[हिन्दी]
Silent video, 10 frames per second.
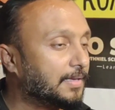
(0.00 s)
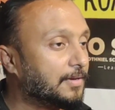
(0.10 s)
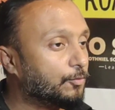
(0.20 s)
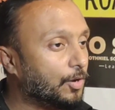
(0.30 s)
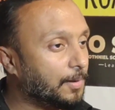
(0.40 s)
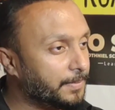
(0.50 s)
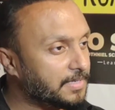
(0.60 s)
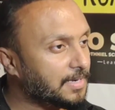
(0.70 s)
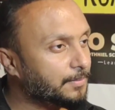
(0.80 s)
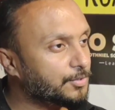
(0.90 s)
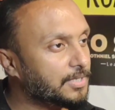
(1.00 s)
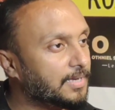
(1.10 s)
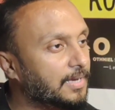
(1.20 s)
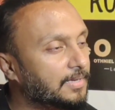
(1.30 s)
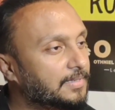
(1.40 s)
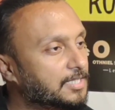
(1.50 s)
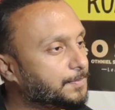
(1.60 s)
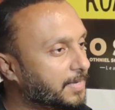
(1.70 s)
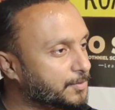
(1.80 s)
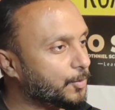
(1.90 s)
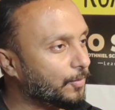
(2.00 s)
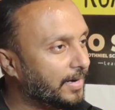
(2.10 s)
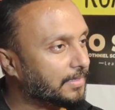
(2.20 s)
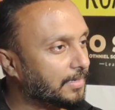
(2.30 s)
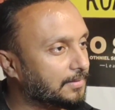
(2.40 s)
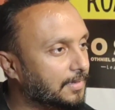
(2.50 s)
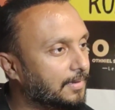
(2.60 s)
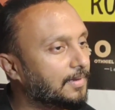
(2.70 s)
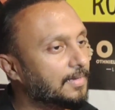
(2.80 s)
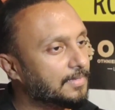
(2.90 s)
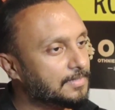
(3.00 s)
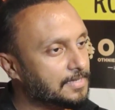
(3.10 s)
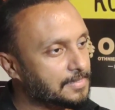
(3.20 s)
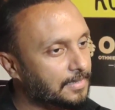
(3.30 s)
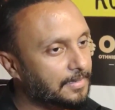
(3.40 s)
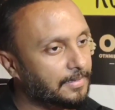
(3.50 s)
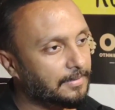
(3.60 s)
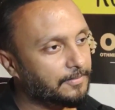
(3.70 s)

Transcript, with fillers: कि वो हमेशा मुझे ये स्पेस प्रोवाइड करते हैं जिसके